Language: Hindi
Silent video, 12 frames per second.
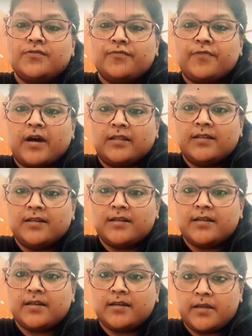जिस फादर
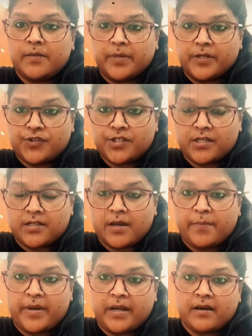के बच्चे
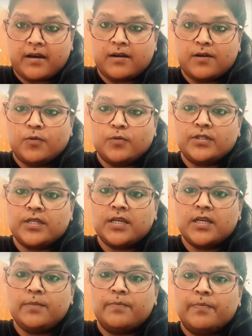या बेटा
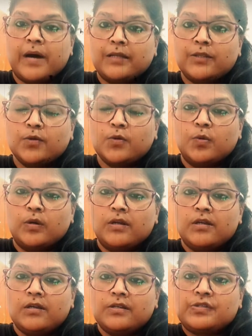उसकी बात को
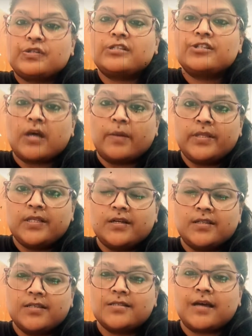सच साबित
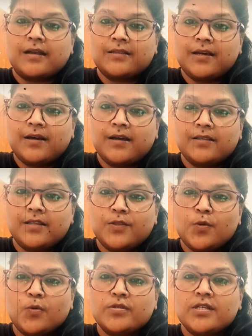कर दे सार्थक कर
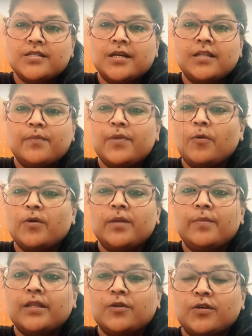दे तो उससे ज़्यादा
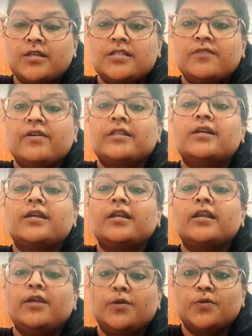प्राउड की बात और किसी फादर
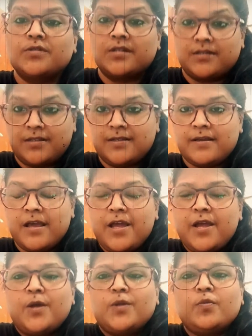के लिए नहीं हो सकती
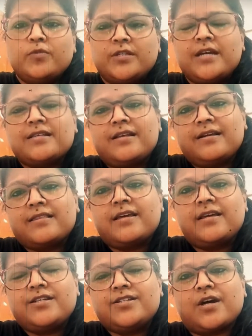तो मुझे ऐसा
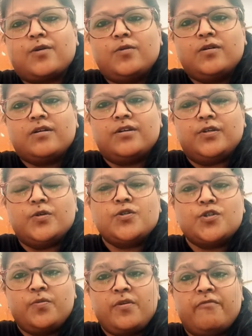लगता है कि शाहरुख
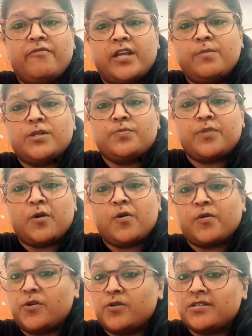यू शुड बी वेरी मच
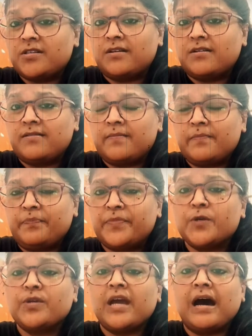प्राउड ऑन योर सन
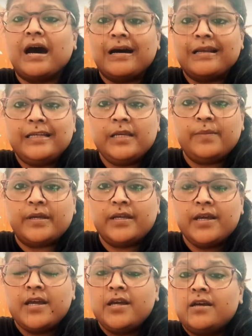क्योंकि हाल ही
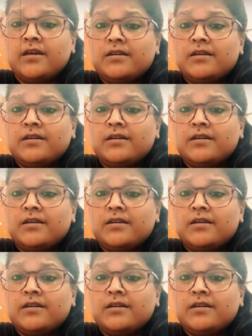में